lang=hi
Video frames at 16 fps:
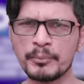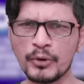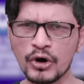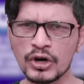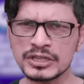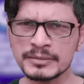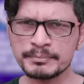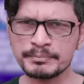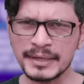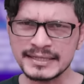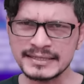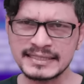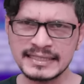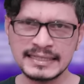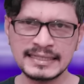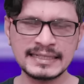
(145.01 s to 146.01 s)
बहुत
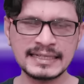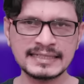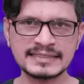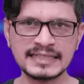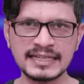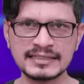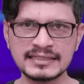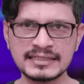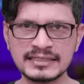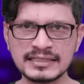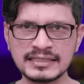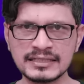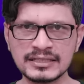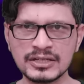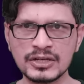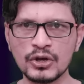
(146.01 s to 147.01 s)
बददिली के साथ दी
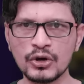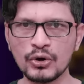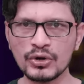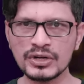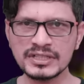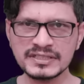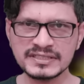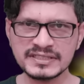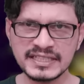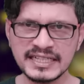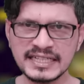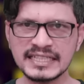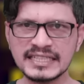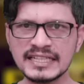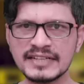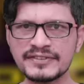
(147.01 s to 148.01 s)
थी और इस
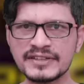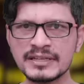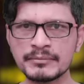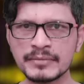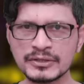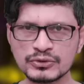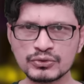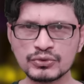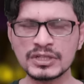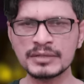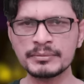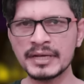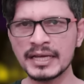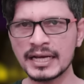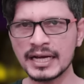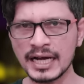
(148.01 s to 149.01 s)
ईटीएफ e की मंजूरी
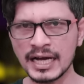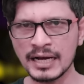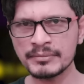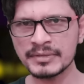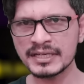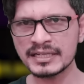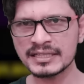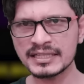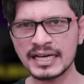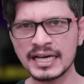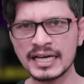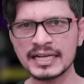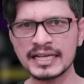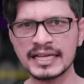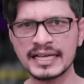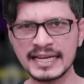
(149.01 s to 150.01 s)
में अहम
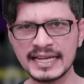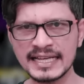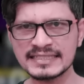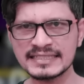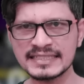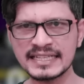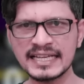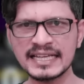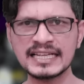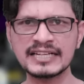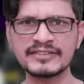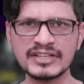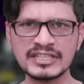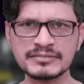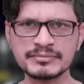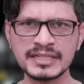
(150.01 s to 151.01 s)
किरदार ग्रे स्केल
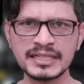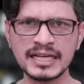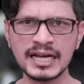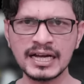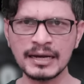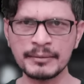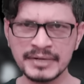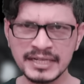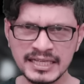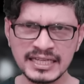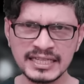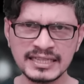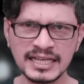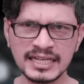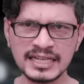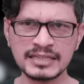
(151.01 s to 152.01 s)
इन्वेस्टमेंट का
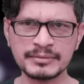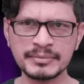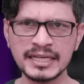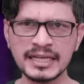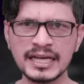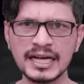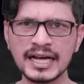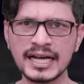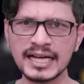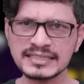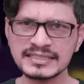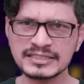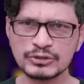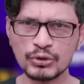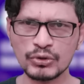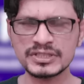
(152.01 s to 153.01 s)
अमरीकी अदालत में
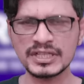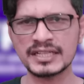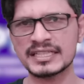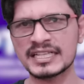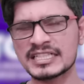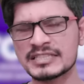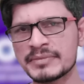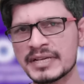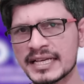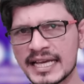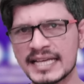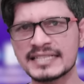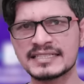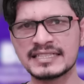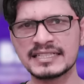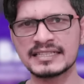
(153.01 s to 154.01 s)
अगस्त 2023 में
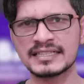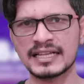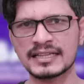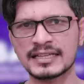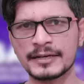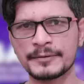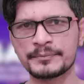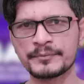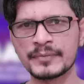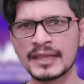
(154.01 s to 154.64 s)
केस जीतना था